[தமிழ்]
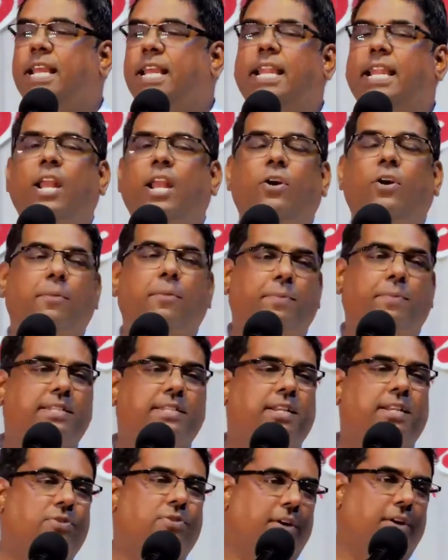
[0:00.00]
சீரியலுடைய
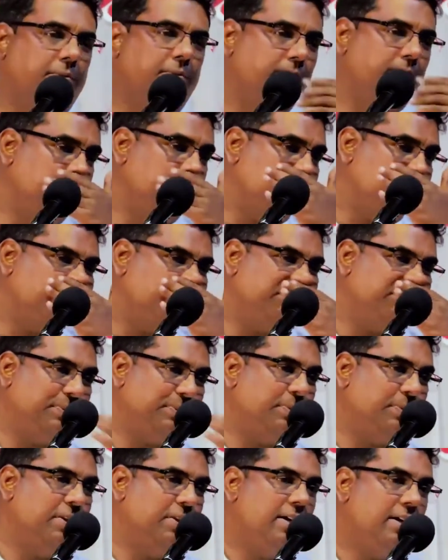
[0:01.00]
பிரசன்ஸ் வரும்
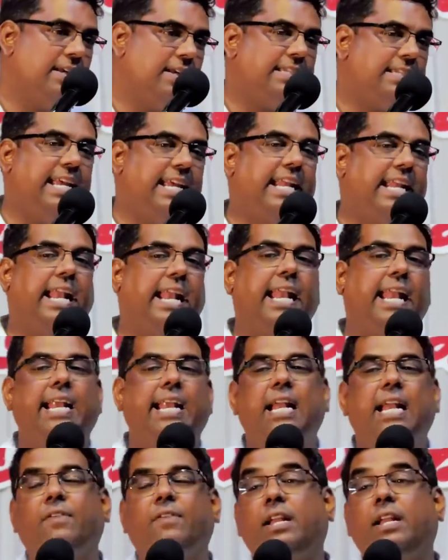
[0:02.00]
சீரியல்ல
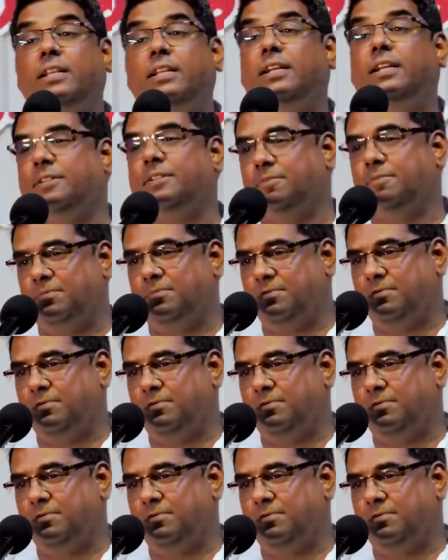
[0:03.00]
என்ன வருது